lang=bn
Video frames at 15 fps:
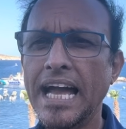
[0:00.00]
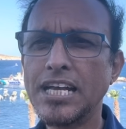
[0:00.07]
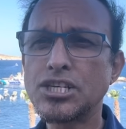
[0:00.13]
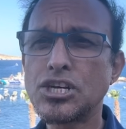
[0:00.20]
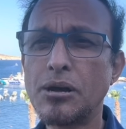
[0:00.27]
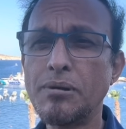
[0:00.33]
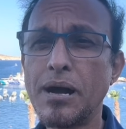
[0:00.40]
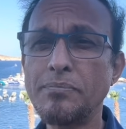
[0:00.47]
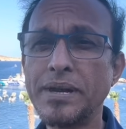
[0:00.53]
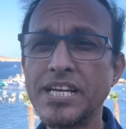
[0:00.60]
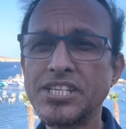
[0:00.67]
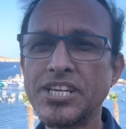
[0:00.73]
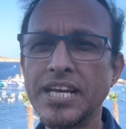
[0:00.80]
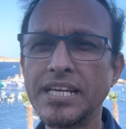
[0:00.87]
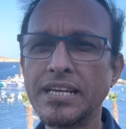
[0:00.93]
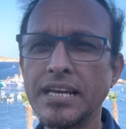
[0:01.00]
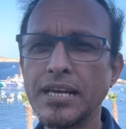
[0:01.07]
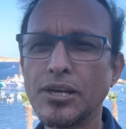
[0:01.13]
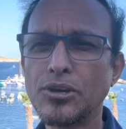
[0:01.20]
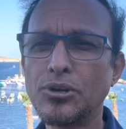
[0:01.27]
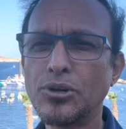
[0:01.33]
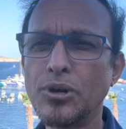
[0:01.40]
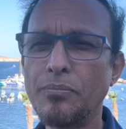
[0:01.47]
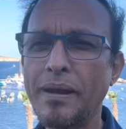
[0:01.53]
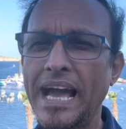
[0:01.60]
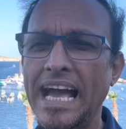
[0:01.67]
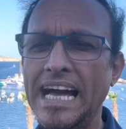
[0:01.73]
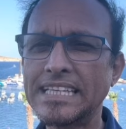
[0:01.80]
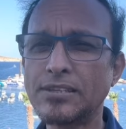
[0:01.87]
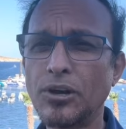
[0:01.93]
সমাবেশের কোনো
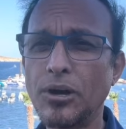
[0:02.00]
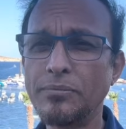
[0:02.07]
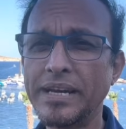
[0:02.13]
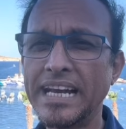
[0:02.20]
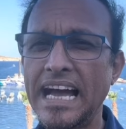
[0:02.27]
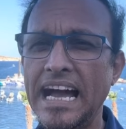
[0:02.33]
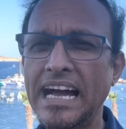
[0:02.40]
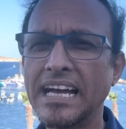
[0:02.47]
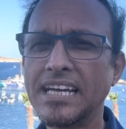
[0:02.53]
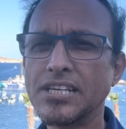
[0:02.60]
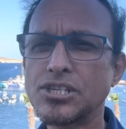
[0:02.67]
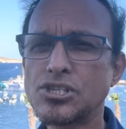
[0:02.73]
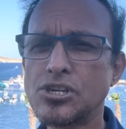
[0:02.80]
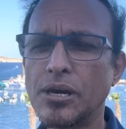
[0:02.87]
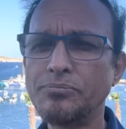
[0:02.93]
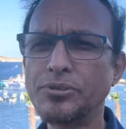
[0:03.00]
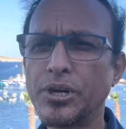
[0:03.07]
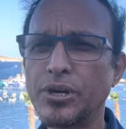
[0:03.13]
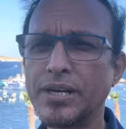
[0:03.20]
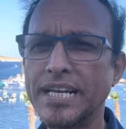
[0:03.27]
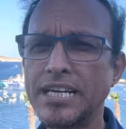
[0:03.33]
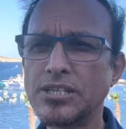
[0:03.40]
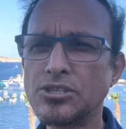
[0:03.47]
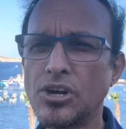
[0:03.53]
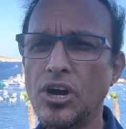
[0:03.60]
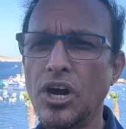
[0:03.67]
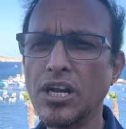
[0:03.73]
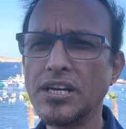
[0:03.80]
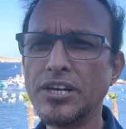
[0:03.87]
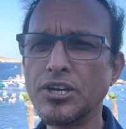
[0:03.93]
ব্যাঘাত হবে না সব ধরনের
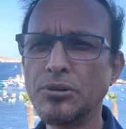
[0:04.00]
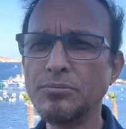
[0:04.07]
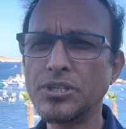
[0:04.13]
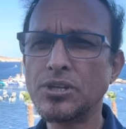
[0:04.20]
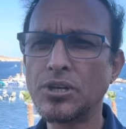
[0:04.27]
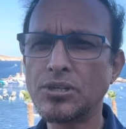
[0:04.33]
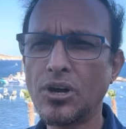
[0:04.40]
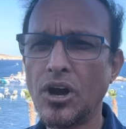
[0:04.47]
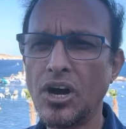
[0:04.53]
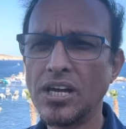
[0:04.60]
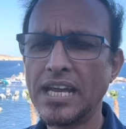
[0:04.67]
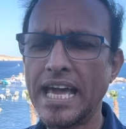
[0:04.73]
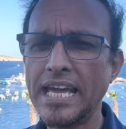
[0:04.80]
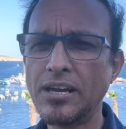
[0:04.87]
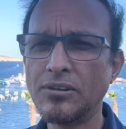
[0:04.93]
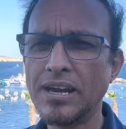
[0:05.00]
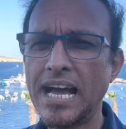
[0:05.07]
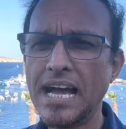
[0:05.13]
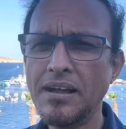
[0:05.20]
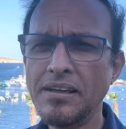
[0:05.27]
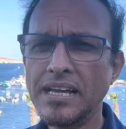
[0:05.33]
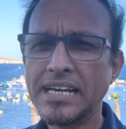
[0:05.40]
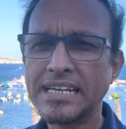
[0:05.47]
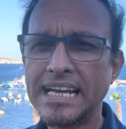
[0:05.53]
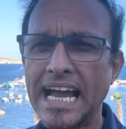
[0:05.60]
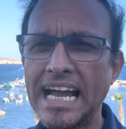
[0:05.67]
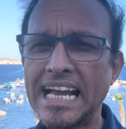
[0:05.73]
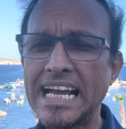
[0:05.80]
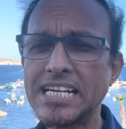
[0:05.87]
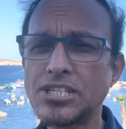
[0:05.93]
টহল নিয়মিত টহল এইগুলা
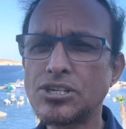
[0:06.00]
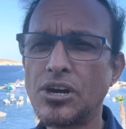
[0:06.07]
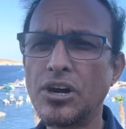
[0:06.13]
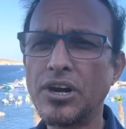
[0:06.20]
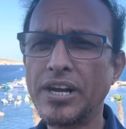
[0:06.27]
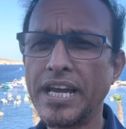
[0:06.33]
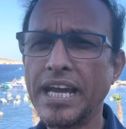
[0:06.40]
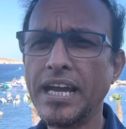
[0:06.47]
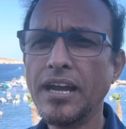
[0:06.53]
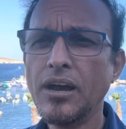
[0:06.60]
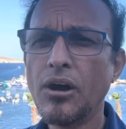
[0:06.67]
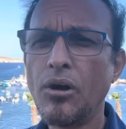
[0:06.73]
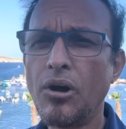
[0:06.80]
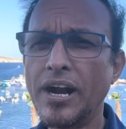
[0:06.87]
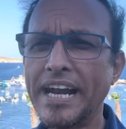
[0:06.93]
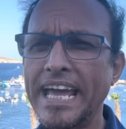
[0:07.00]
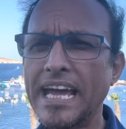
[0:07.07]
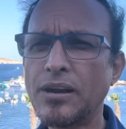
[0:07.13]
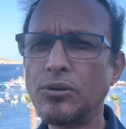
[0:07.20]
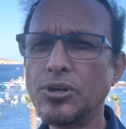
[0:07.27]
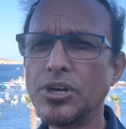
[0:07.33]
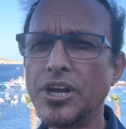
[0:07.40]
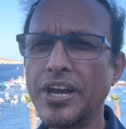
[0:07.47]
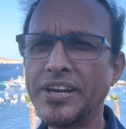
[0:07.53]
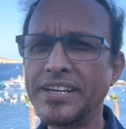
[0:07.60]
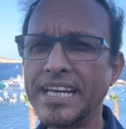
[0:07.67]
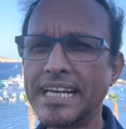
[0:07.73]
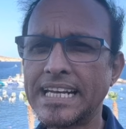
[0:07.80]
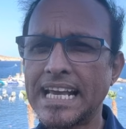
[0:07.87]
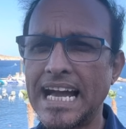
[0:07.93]
ঢাকা শহরে অনেক
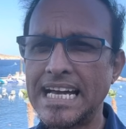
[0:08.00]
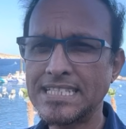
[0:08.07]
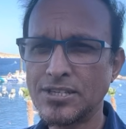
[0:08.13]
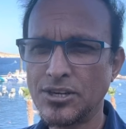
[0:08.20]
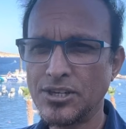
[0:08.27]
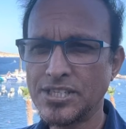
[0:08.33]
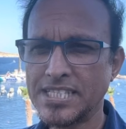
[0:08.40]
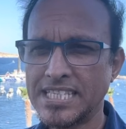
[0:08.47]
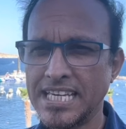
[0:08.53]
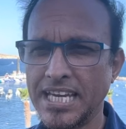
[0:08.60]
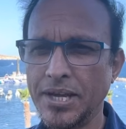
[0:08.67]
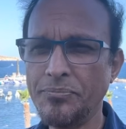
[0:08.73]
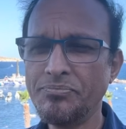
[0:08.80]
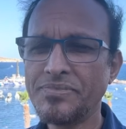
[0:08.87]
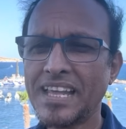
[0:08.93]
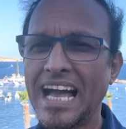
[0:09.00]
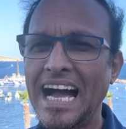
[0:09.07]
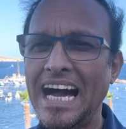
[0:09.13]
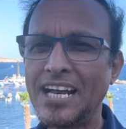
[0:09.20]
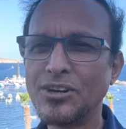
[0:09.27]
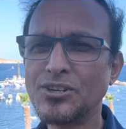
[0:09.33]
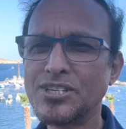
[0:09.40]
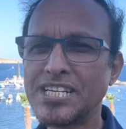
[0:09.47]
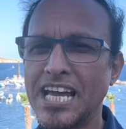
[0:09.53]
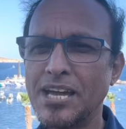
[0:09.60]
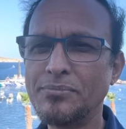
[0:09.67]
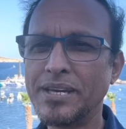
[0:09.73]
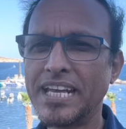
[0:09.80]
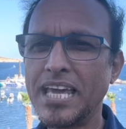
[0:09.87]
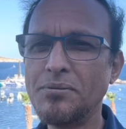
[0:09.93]
উন্নয়নের কাজ হচ্ছে হারুন
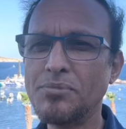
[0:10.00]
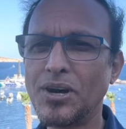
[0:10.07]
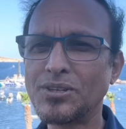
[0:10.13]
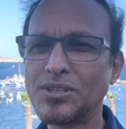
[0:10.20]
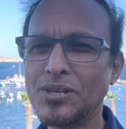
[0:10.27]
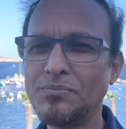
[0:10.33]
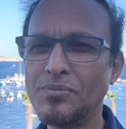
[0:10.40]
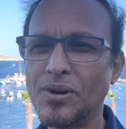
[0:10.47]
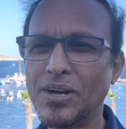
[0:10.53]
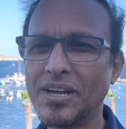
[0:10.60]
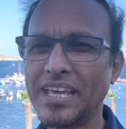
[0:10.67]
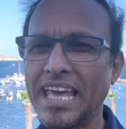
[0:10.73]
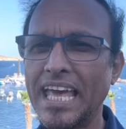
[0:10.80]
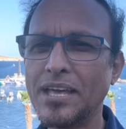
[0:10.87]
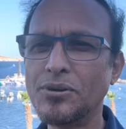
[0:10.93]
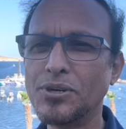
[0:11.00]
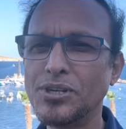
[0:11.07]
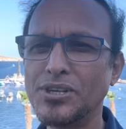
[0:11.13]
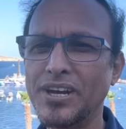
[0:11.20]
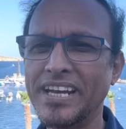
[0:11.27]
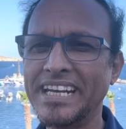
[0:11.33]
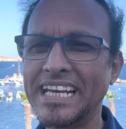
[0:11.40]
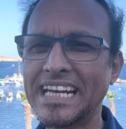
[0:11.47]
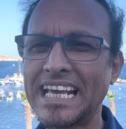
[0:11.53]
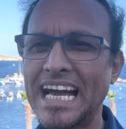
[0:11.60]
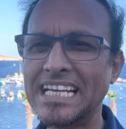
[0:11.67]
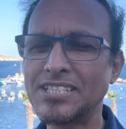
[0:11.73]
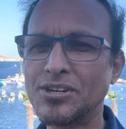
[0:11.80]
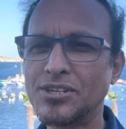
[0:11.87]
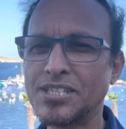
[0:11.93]
সাহেবের এই বক্তব্য এই উন্নয়নের
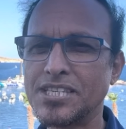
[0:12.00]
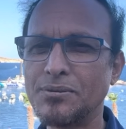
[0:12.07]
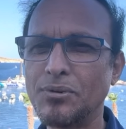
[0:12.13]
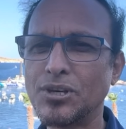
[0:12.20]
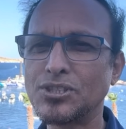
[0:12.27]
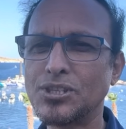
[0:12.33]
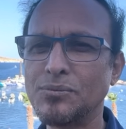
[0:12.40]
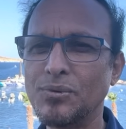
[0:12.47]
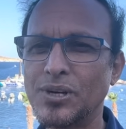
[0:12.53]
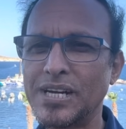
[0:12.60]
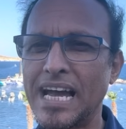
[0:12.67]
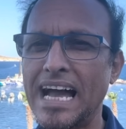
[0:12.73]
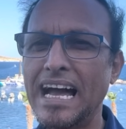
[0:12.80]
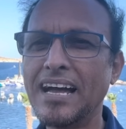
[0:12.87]
কাজ হচ্ছে বক্তব্যটা